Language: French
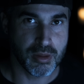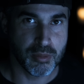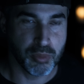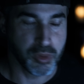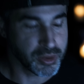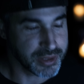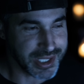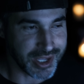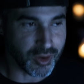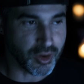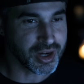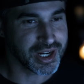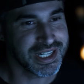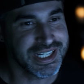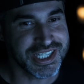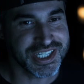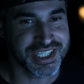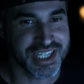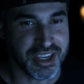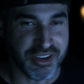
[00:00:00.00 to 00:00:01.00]
prenez un
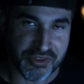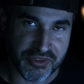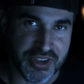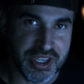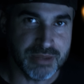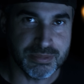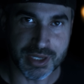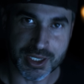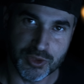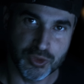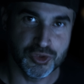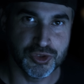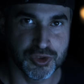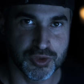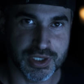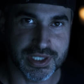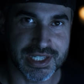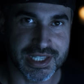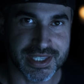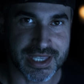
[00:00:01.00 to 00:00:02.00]
cliché, filmez tout de
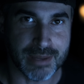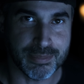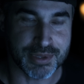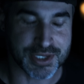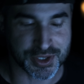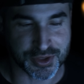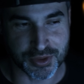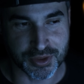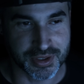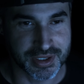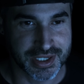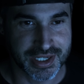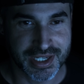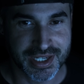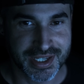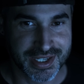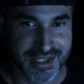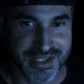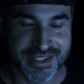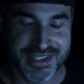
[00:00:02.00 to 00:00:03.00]
suite, les gars, parce que
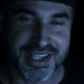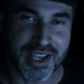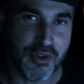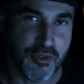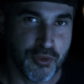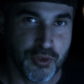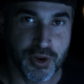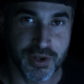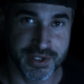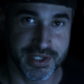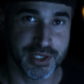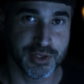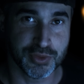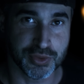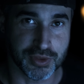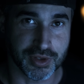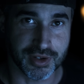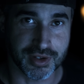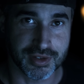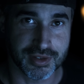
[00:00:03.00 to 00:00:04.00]
ça vaut le
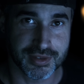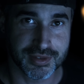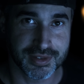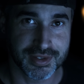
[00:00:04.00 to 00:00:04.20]
détour.